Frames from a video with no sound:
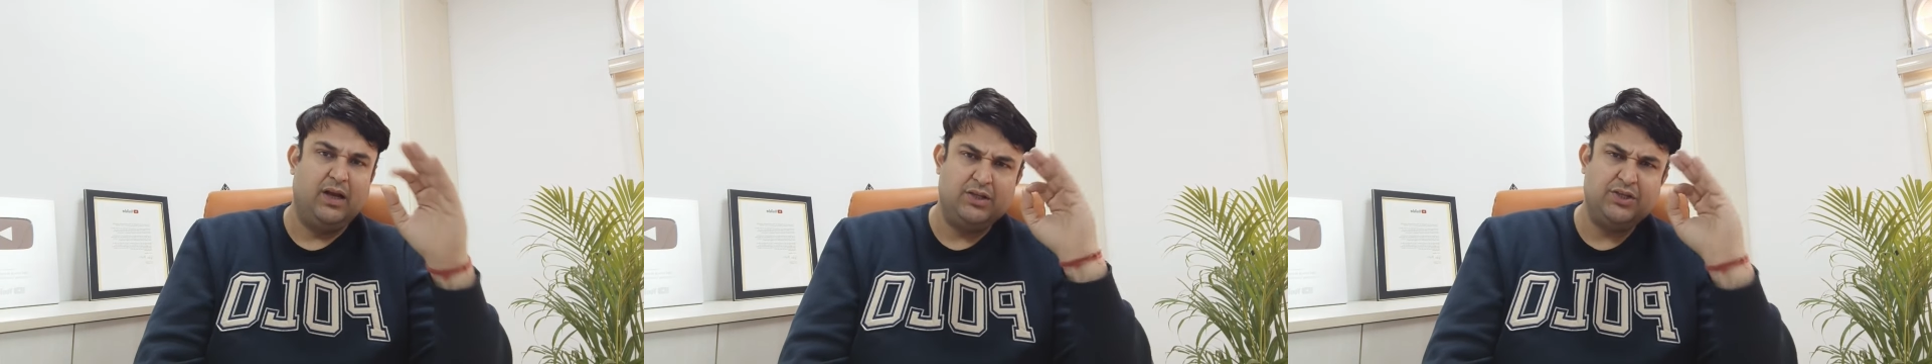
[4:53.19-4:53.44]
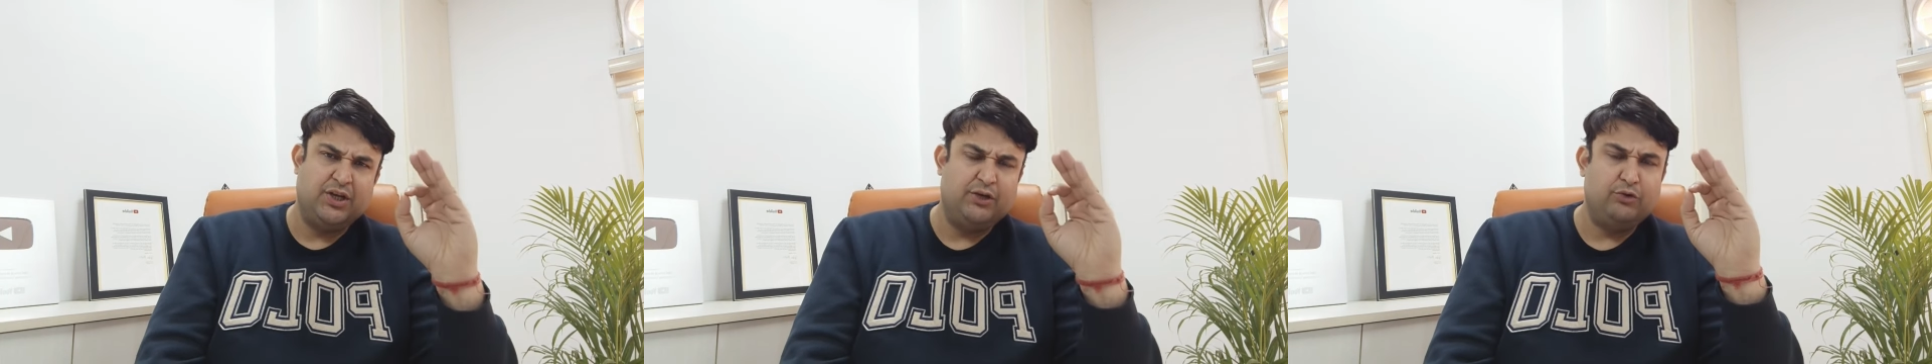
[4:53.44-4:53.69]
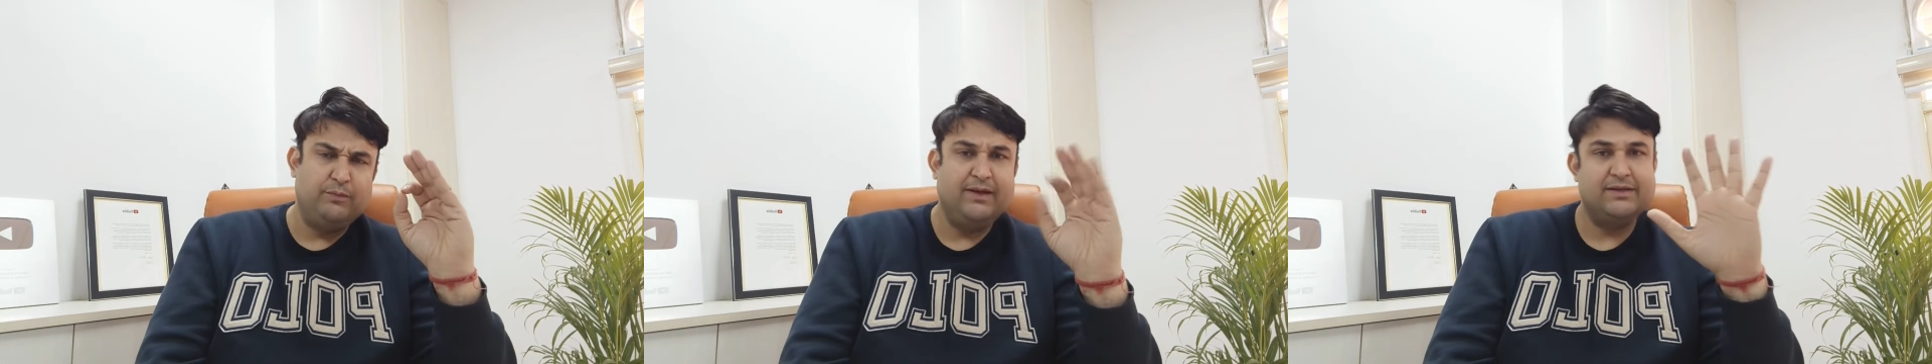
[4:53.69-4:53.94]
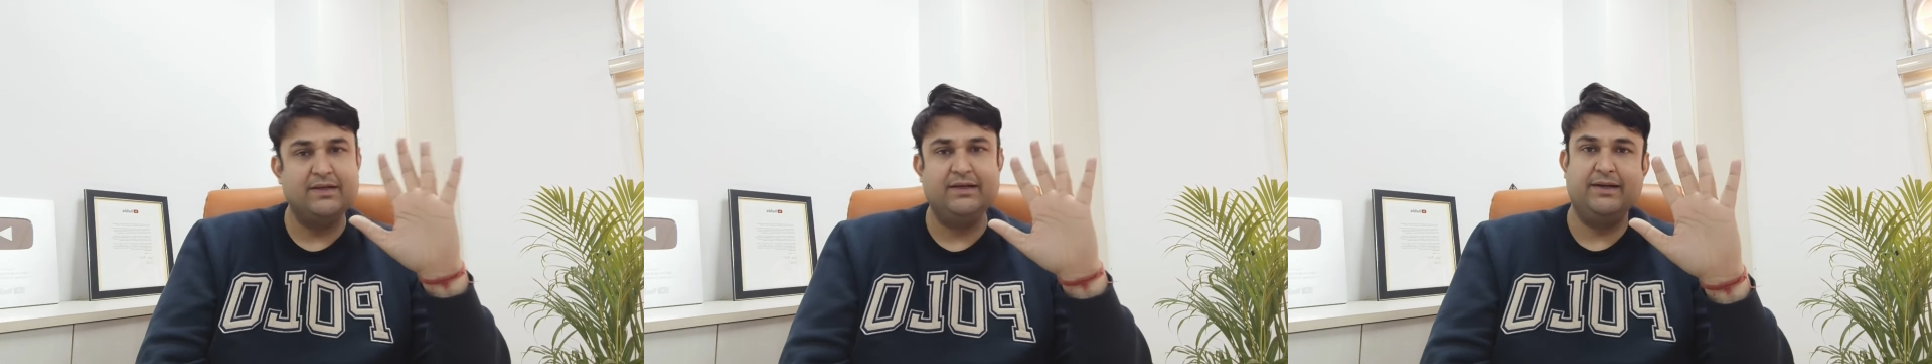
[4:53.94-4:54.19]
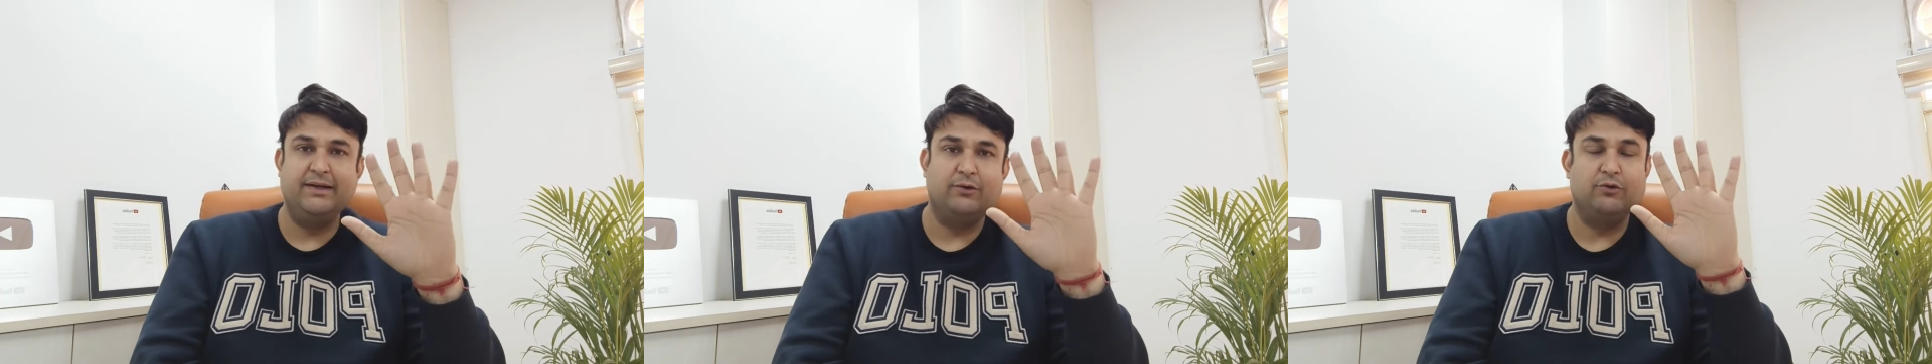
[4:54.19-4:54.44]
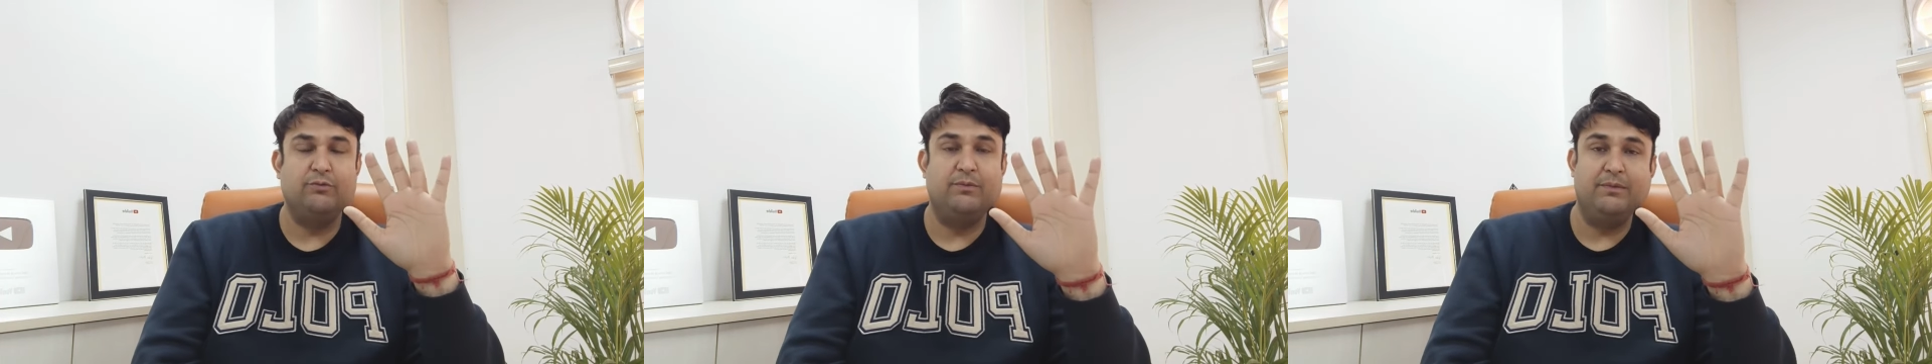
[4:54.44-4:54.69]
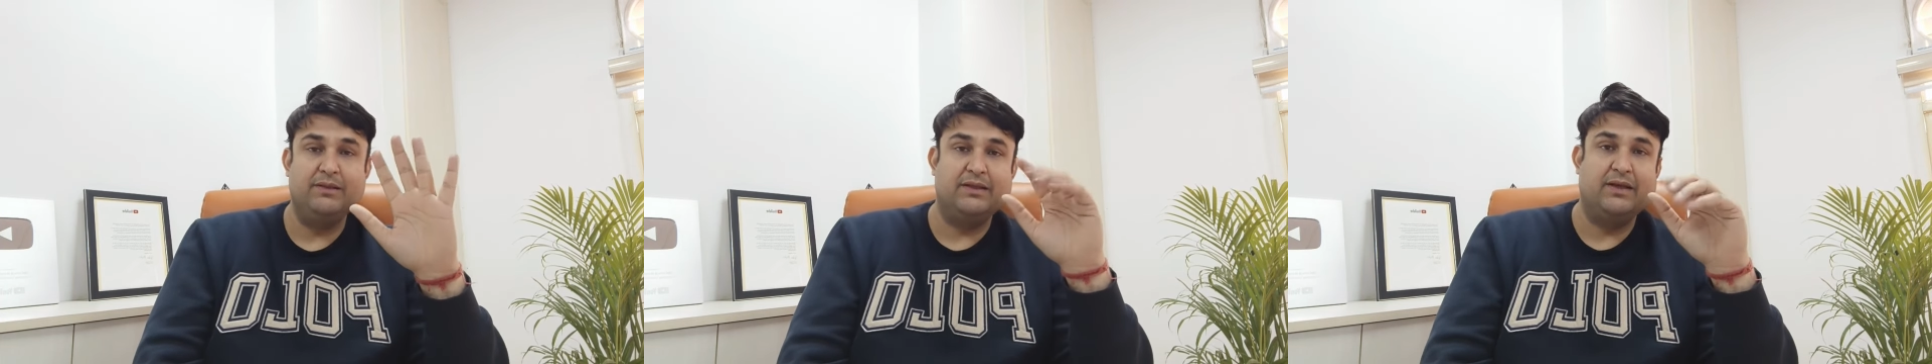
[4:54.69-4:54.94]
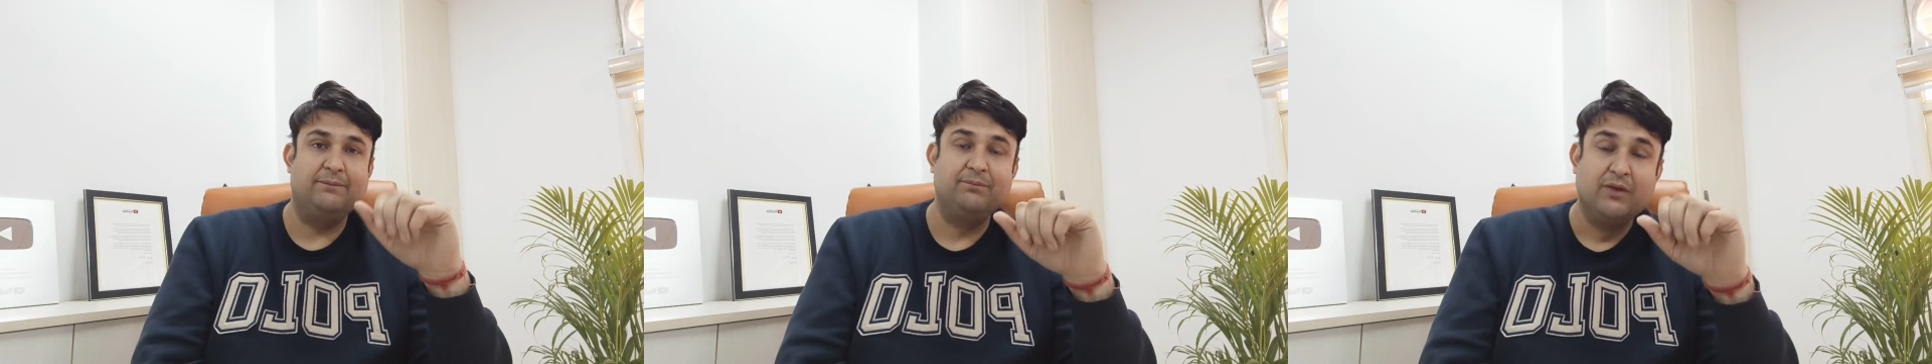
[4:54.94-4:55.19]
अच्छा टू बी के डेढ़ करोड़ में
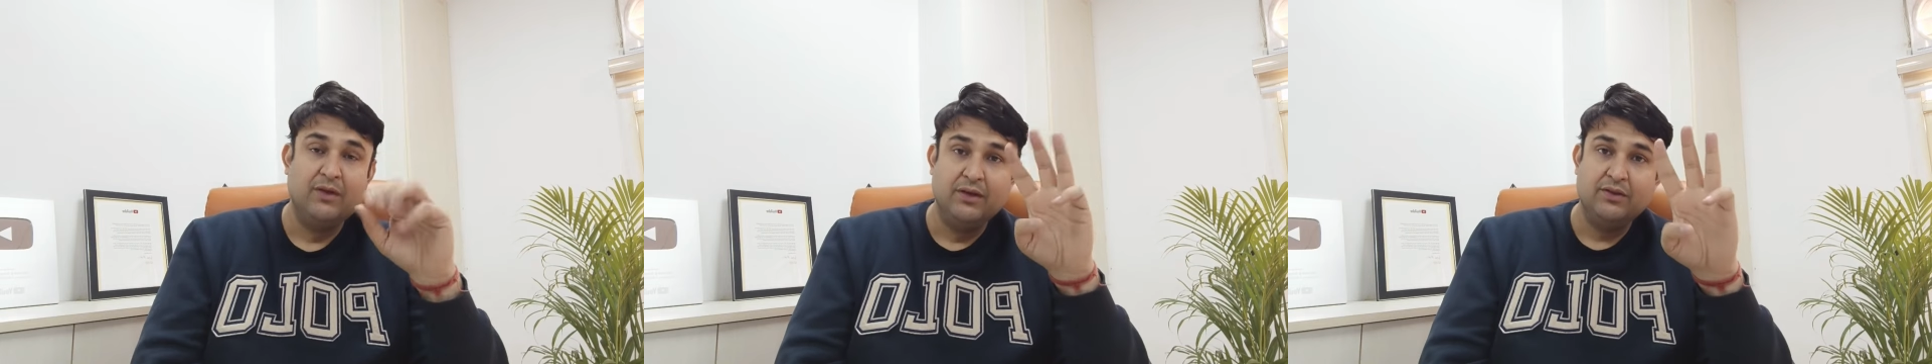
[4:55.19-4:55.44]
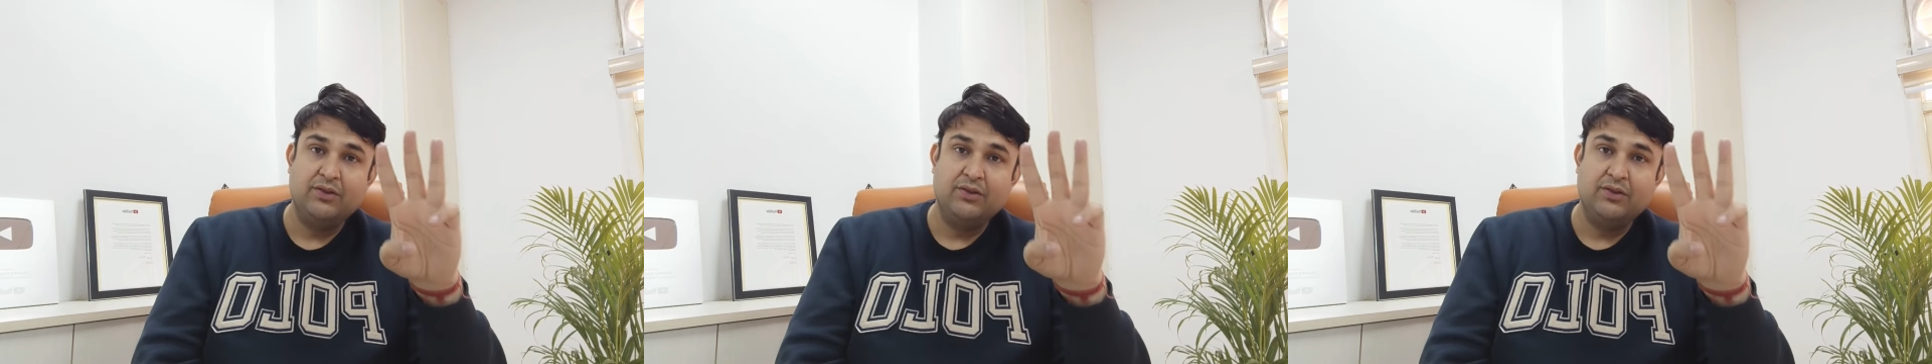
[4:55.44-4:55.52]
मिलता है